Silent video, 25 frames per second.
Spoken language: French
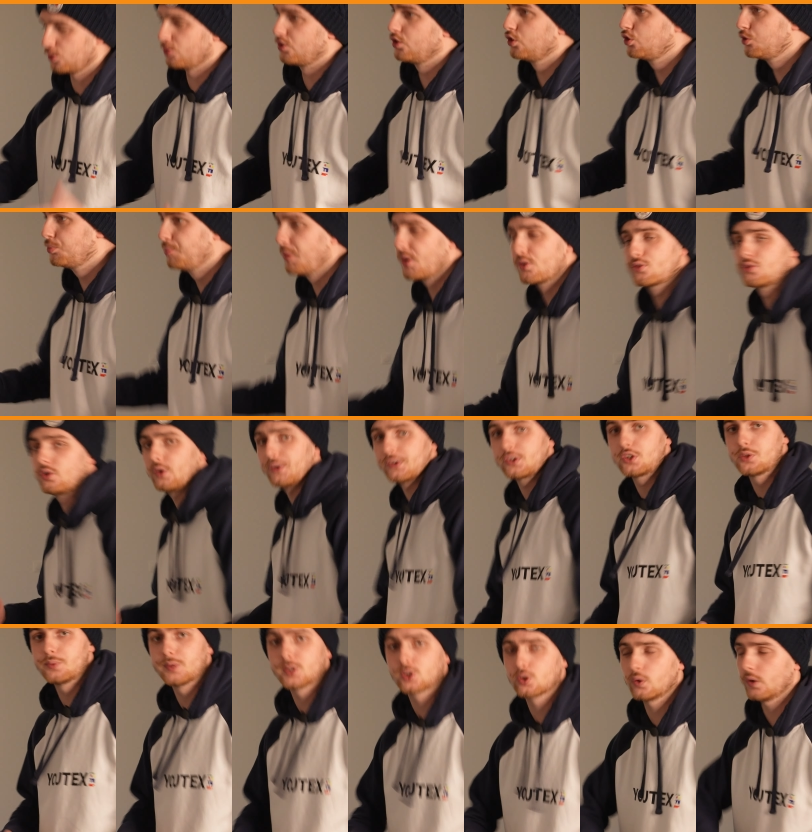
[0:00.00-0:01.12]
que si tu passes 1
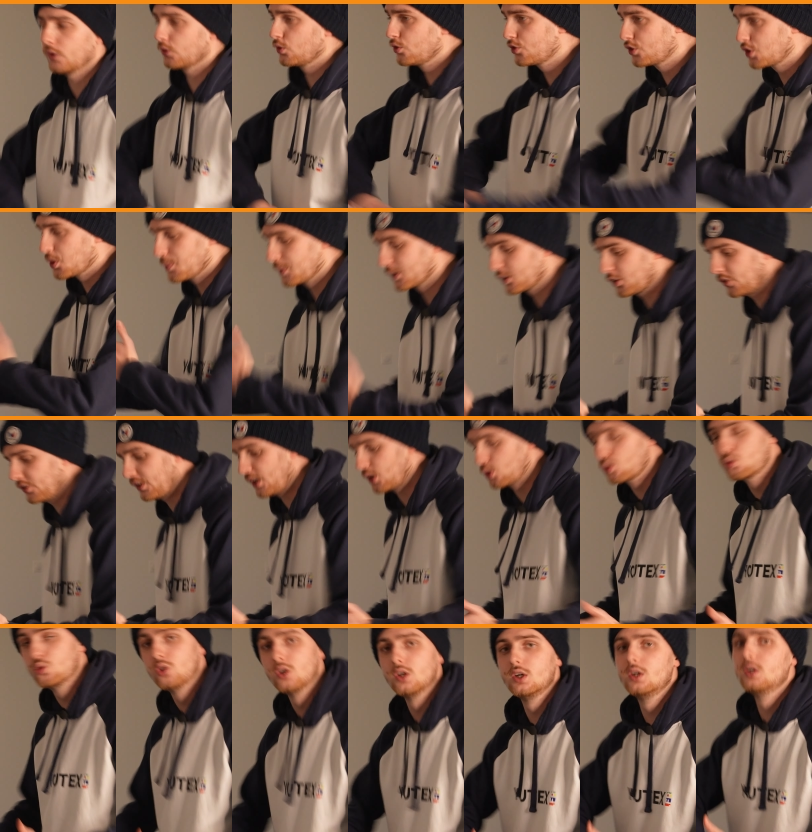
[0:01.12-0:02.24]
km heure 12 km heure d'un
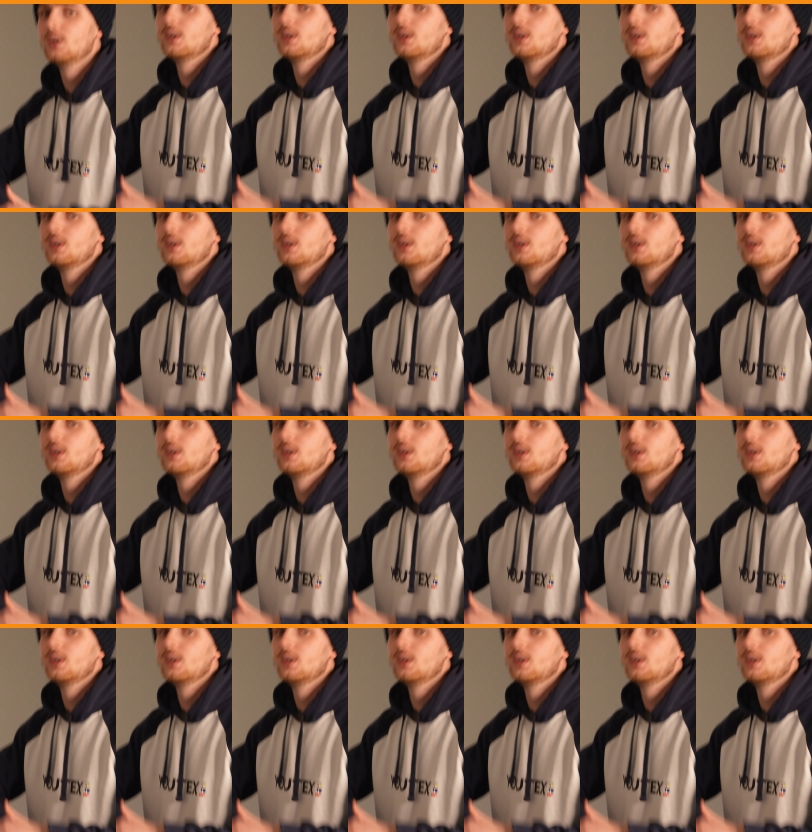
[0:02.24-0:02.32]
coup,